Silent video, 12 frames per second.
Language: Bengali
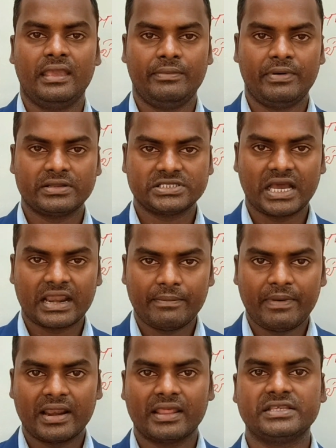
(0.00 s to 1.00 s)
এবার সারা
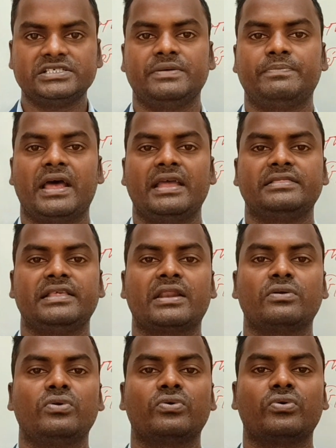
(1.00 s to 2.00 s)
বাংলাদেশে প্রায়
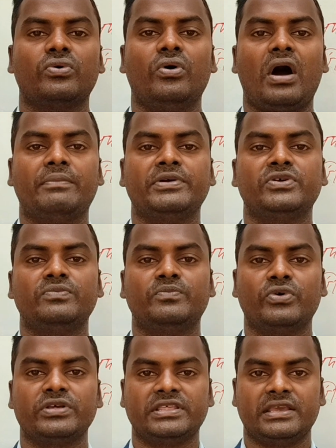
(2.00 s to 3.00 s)
১৩ লক্ষ আবেদন
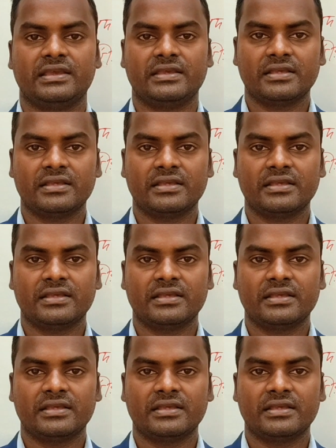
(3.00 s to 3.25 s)
পড়েছে